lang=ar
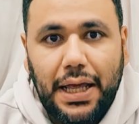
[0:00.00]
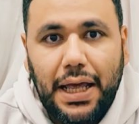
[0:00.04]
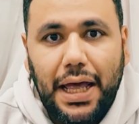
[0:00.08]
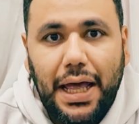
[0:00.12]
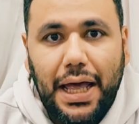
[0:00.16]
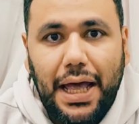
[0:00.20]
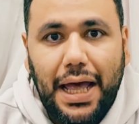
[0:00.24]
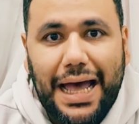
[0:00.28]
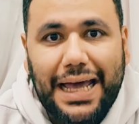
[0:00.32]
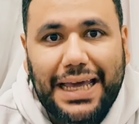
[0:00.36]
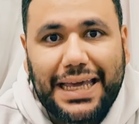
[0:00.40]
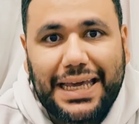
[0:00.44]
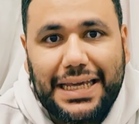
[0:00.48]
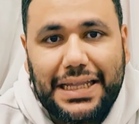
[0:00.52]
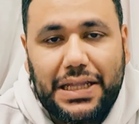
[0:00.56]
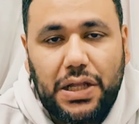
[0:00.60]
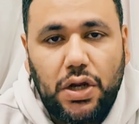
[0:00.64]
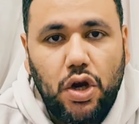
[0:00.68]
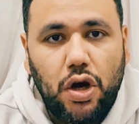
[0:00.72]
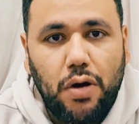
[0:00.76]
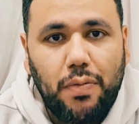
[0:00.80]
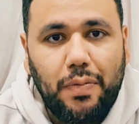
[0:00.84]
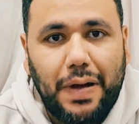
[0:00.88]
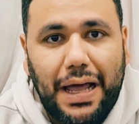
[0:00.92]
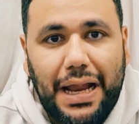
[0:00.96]
أكيد
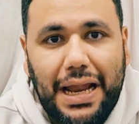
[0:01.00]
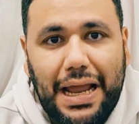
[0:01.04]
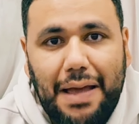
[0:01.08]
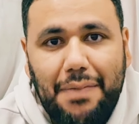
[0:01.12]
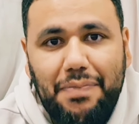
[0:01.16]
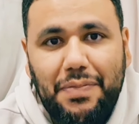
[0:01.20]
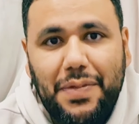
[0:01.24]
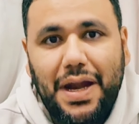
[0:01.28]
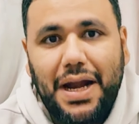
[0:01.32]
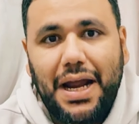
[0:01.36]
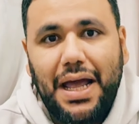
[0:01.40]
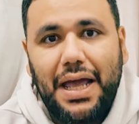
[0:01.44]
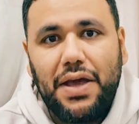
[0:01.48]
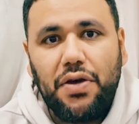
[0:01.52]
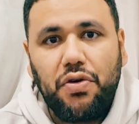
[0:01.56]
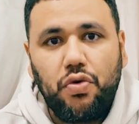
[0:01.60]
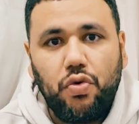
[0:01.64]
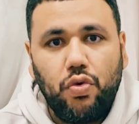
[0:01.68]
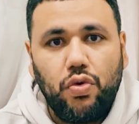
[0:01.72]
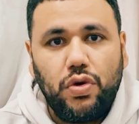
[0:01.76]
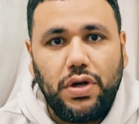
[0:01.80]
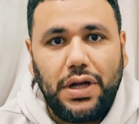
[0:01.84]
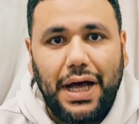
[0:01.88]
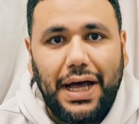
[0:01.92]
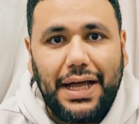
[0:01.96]
اليوم كلامنا راح
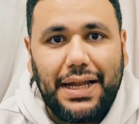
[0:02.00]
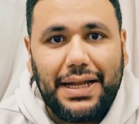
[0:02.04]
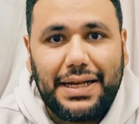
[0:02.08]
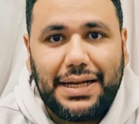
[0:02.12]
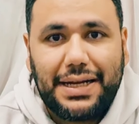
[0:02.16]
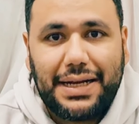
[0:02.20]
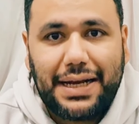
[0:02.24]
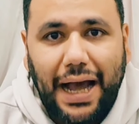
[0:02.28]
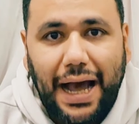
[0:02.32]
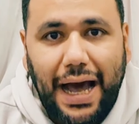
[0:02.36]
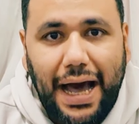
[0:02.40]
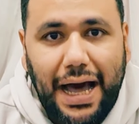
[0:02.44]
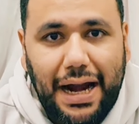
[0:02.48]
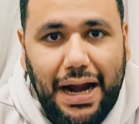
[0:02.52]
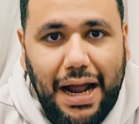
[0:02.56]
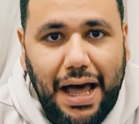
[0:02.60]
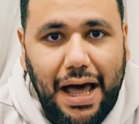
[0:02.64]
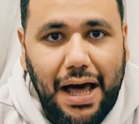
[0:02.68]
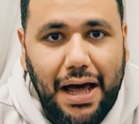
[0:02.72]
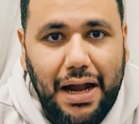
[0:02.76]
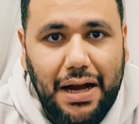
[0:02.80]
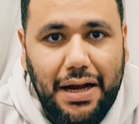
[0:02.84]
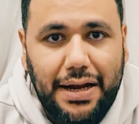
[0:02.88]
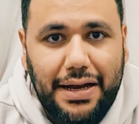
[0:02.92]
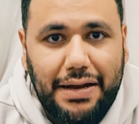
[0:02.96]
يكون عن
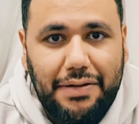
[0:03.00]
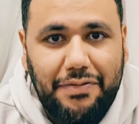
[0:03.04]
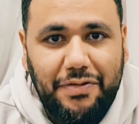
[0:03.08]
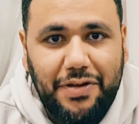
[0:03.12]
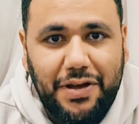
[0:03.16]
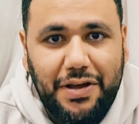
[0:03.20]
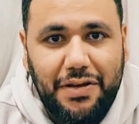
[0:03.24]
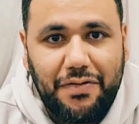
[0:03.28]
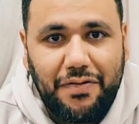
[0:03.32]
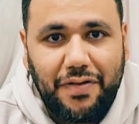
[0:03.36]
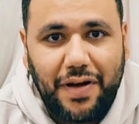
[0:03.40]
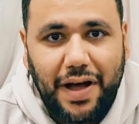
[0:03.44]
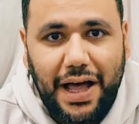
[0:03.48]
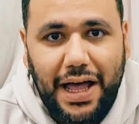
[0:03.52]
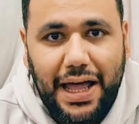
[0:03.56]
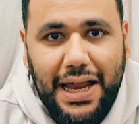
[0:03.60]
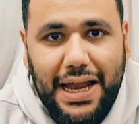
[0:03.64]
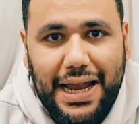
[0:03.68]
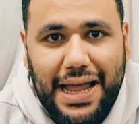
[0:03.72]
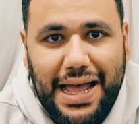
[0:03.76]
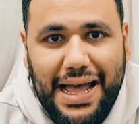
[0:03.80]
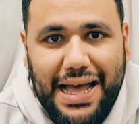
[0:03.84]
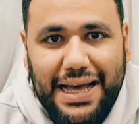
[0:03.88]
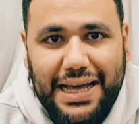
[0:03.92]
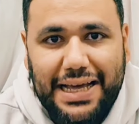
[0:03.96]
قرار الفيفا
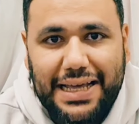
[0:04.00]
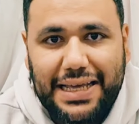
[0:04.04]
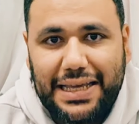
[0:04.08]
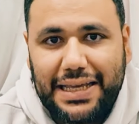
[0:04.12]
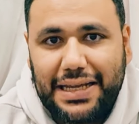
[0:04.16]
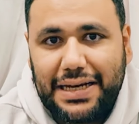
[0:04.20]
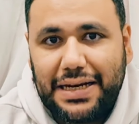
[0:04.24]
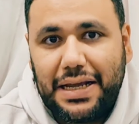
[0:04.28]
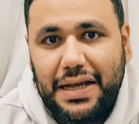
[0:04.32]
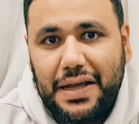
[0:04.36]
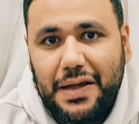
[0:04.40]
الأخير